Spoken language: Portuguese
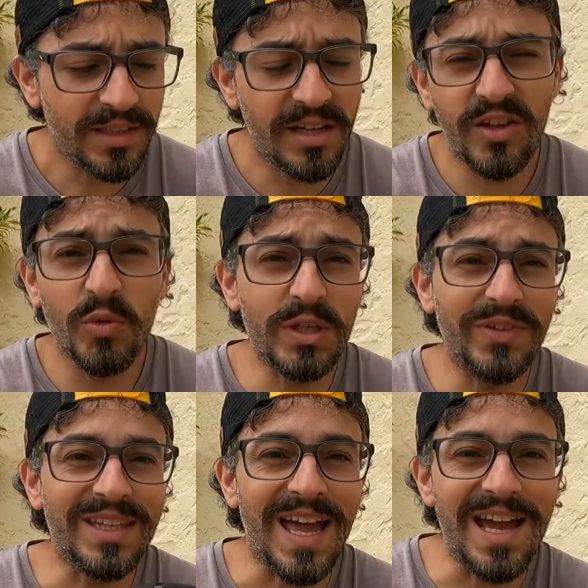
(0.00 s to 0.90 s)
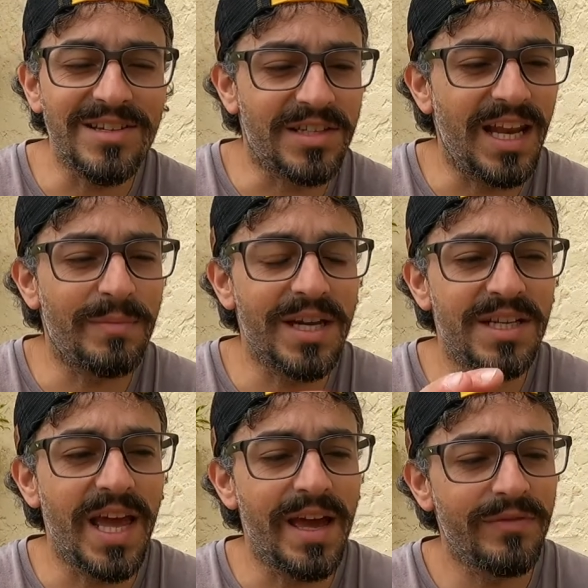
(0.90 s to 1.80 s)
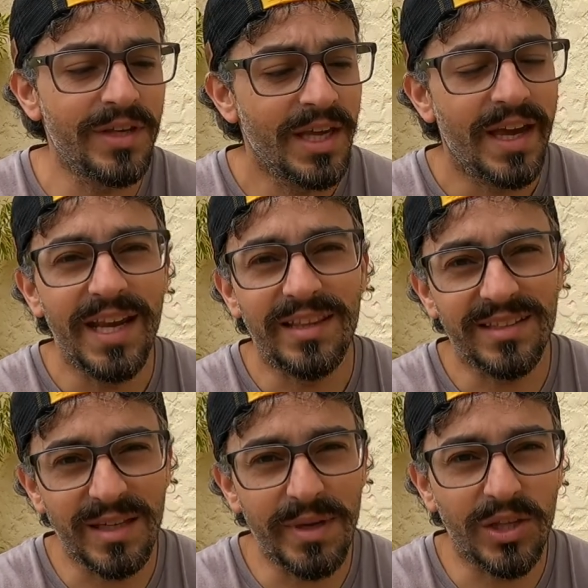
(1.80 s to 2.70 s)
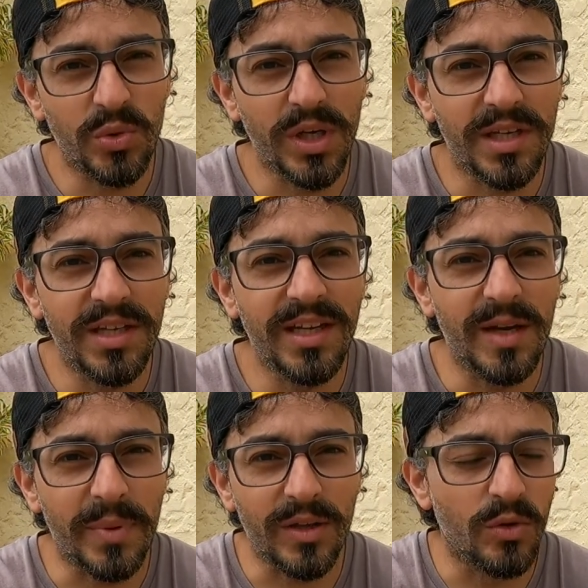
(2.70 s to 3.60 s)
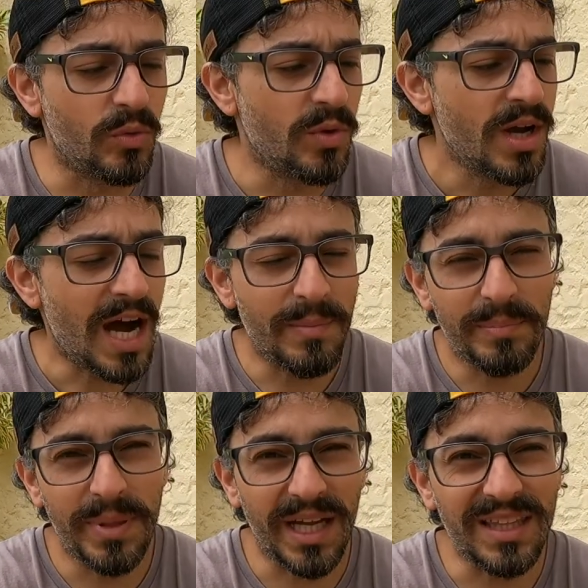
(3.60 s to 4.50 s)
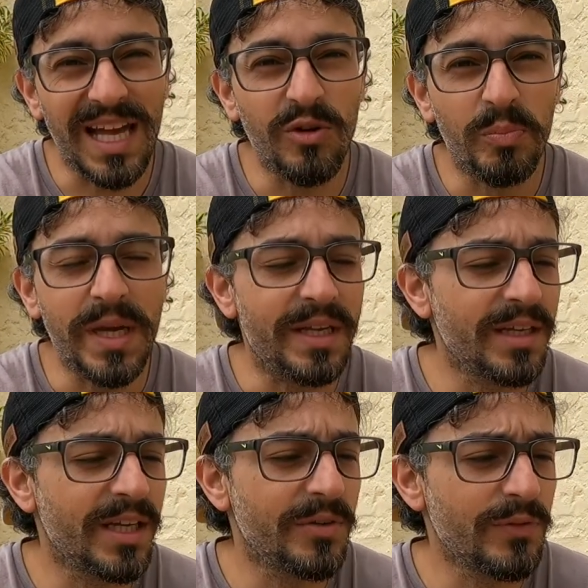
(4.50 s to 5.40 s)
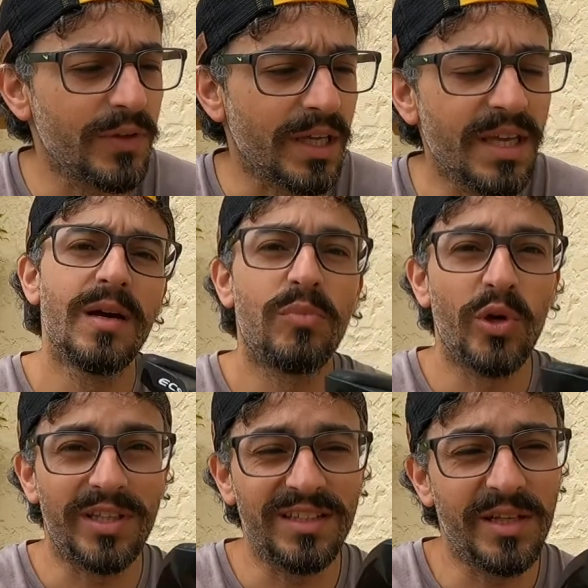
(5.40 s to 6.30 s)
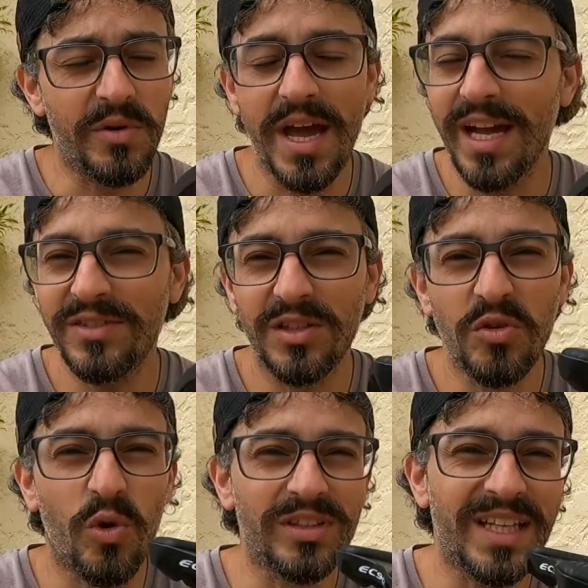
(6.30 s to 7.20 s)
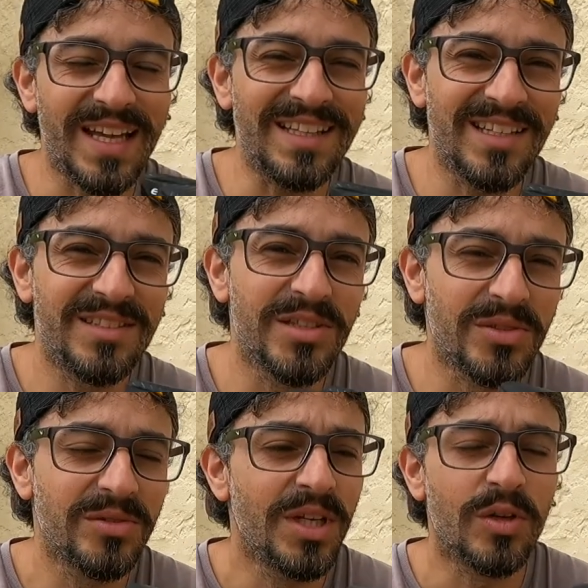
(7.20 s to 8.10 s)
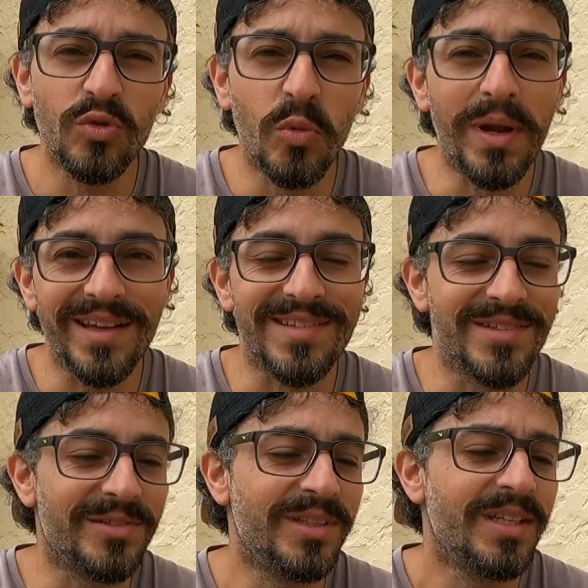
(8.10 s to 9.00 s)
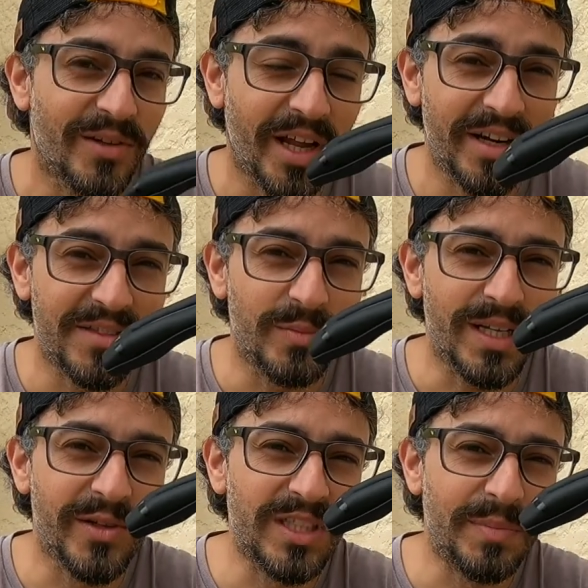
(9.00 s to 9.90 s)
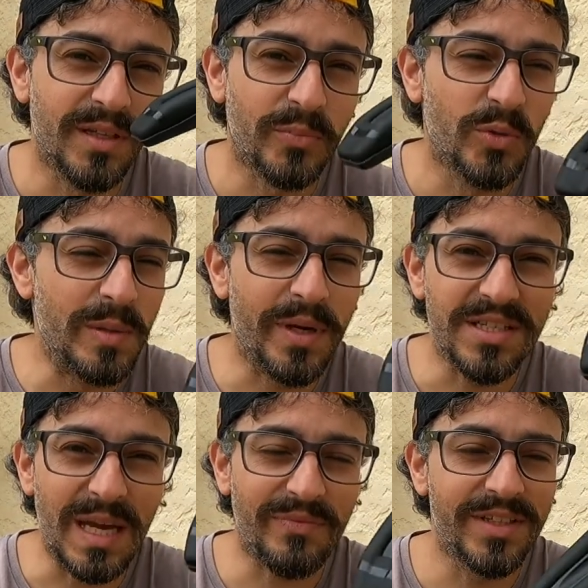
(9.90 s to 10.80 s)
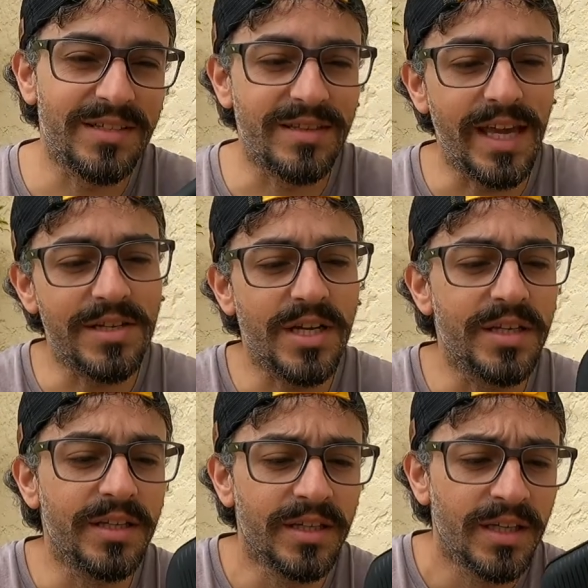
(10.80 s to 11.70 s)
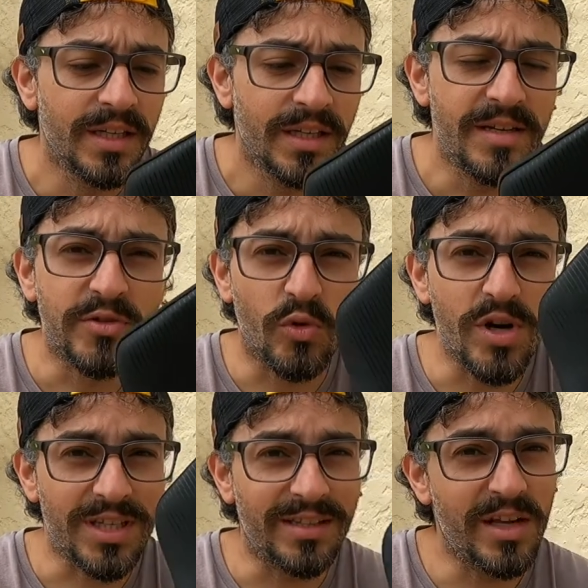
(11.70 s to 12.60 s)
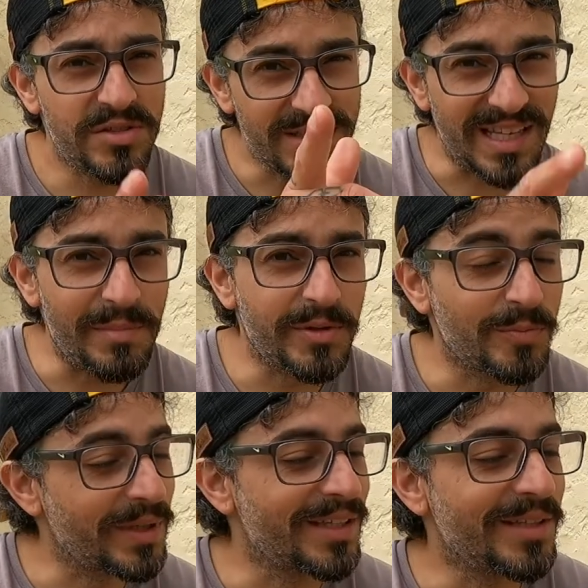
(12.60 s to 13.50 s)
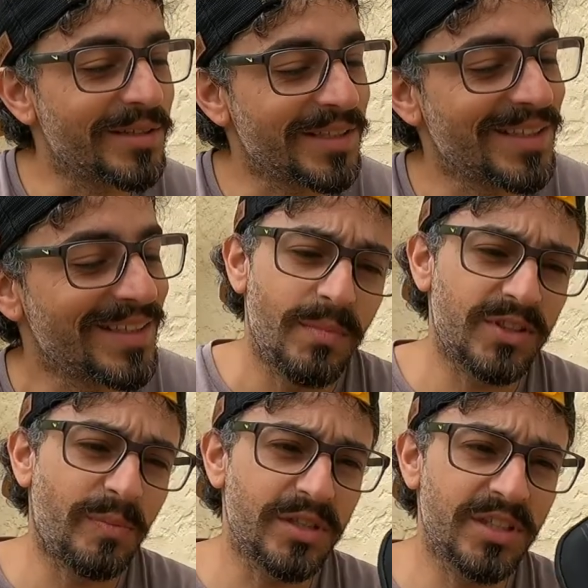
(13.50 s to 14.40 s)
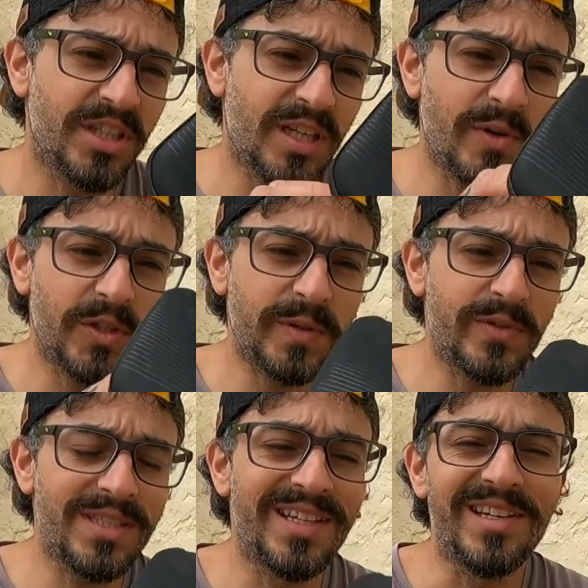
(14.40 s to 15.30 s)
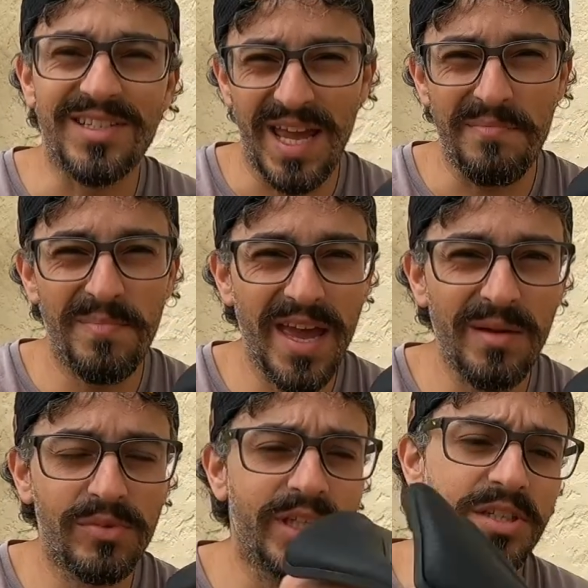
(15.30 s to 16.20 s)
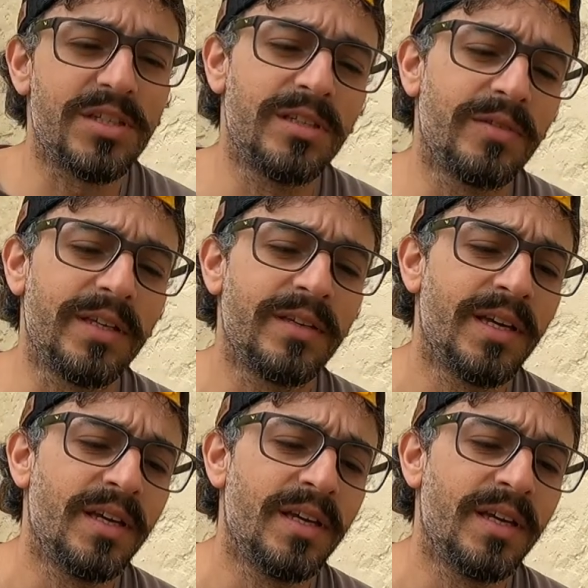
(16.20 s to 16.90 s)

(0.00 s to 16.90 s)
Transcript: Sim, ele tem algumas vantagens, que ele é mais leve, ele tem essa abertura aqui, né, para não apertar ali o períneo, enfim. Por R$ 81,00 você não encontra nada disso no Brasil. Então, eu quero agradecer o Matheus aí por, por me emprestar para fazer esse teste aí. E se eu gostar dele, tu já sabe que tu perdeu, né? Mas eu posso adiantar uma coisa para vocês. É bem bonitinho, hein?